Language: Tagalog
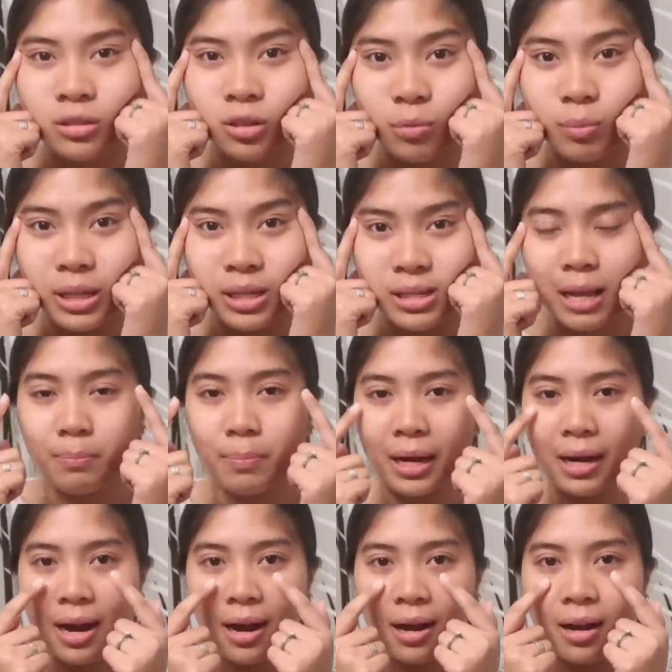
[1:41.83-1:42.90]
So minsan
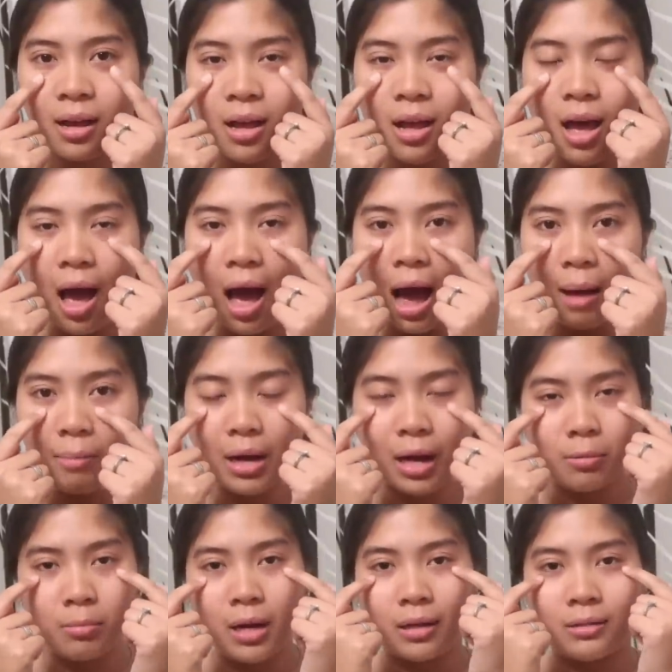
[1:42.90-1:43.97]
parang ang
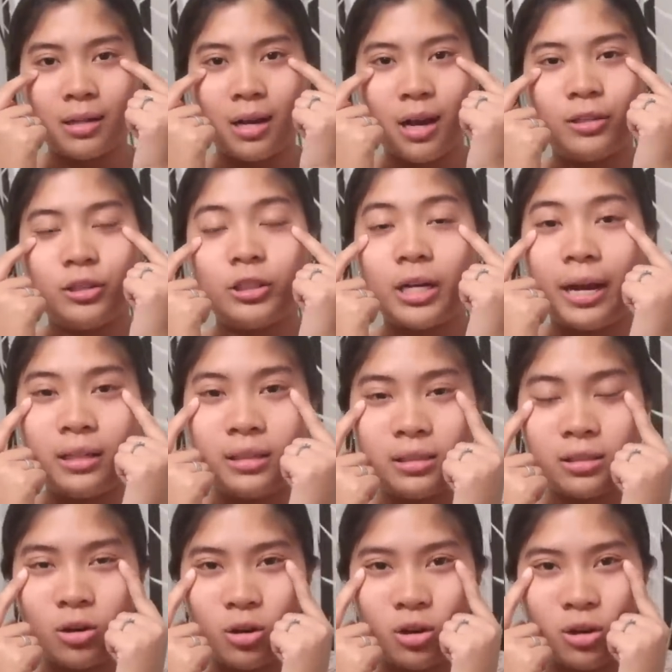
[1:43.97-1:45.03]
black-black ng under
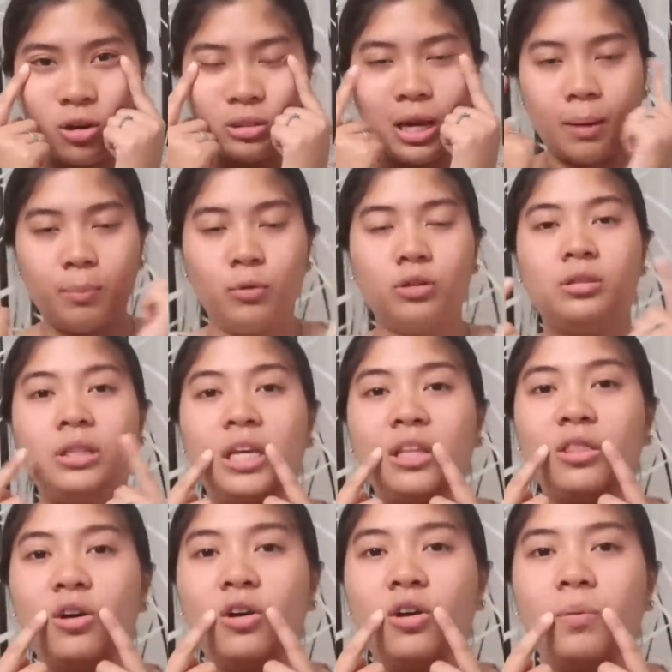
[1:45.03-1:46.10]
eyes ko, tapos
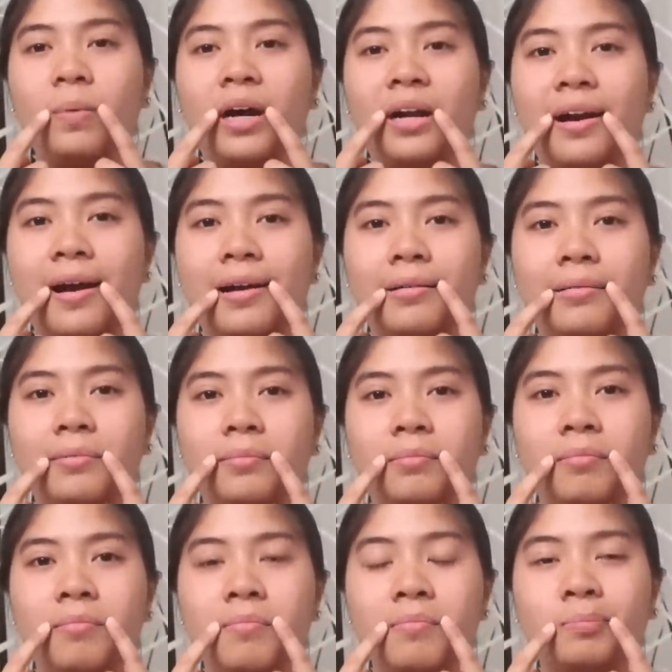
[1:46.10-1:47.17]
dito
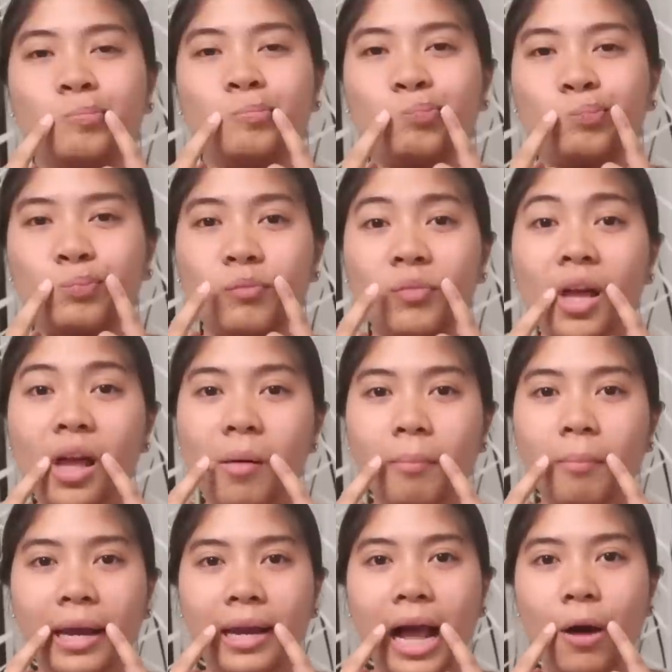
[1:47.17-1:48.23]
parang
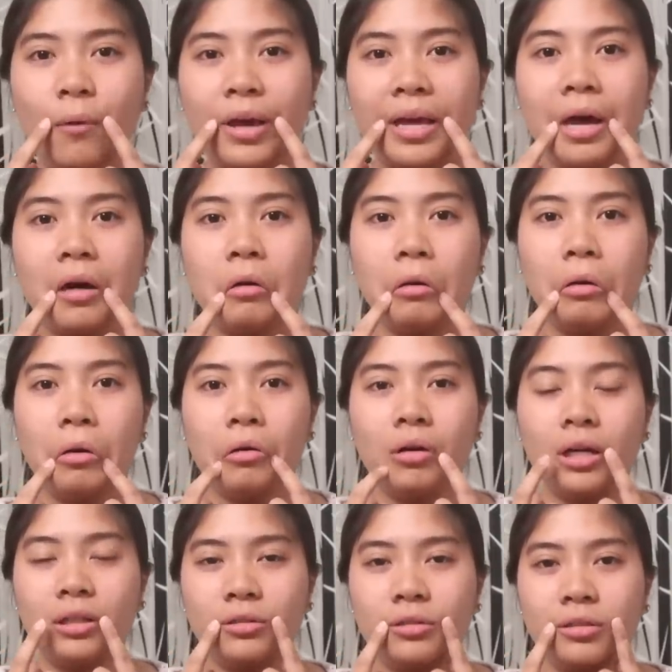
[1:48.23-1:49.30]
may laway ako,
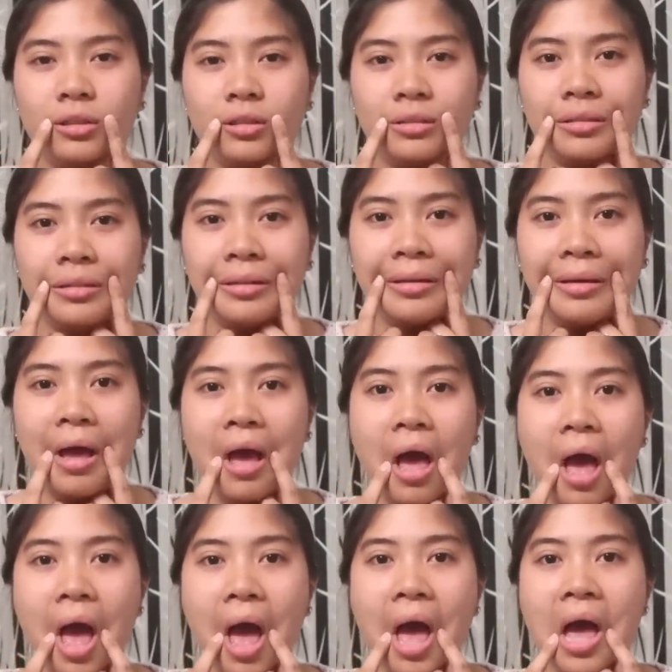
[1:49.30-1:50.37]
ganun.
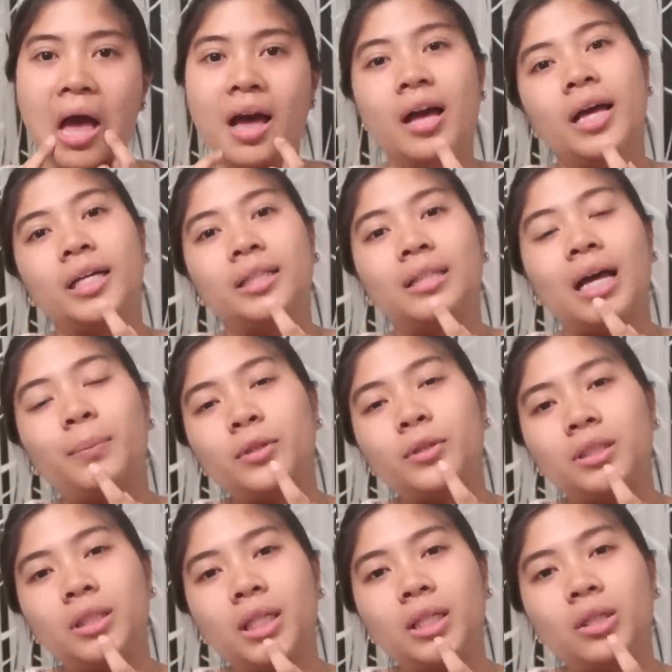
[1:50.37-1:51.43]

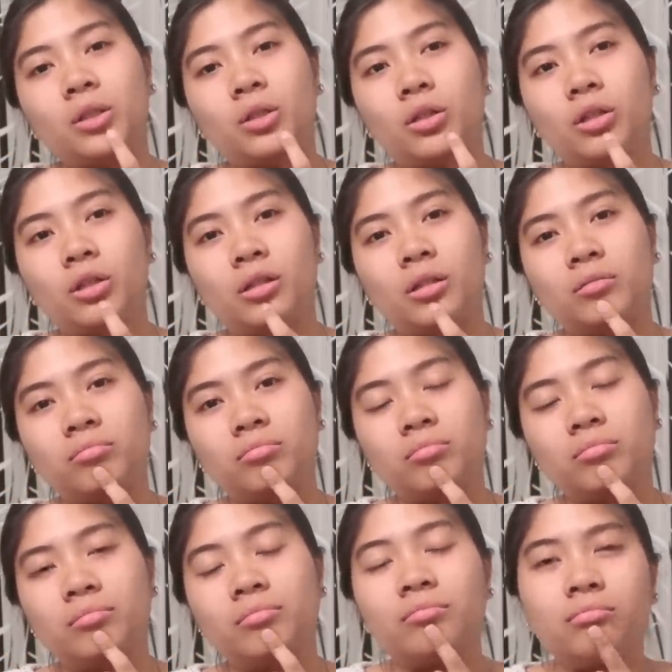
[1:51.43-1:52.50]
Tapos dito,
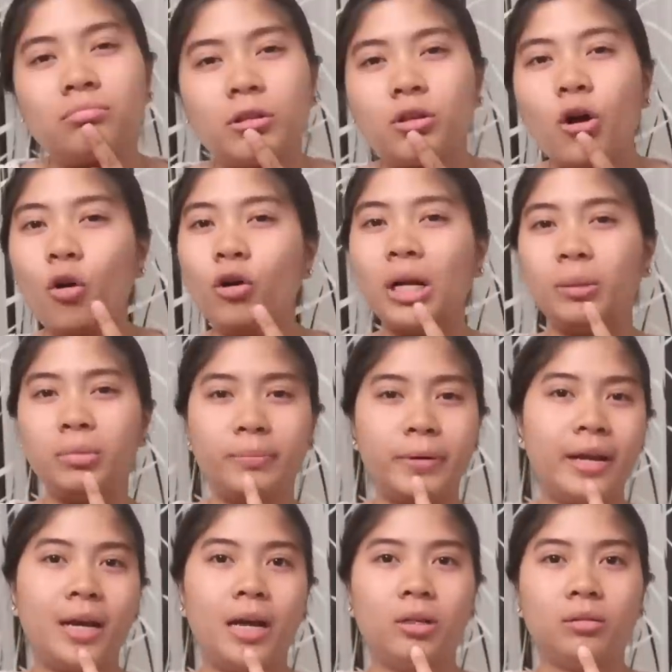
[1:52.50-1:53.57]
dito ako
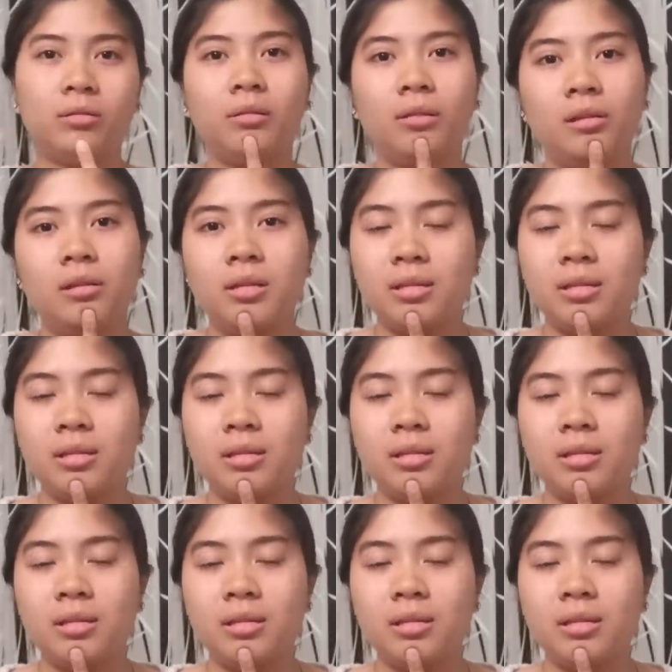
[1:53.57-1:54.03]
nagbe-breakout.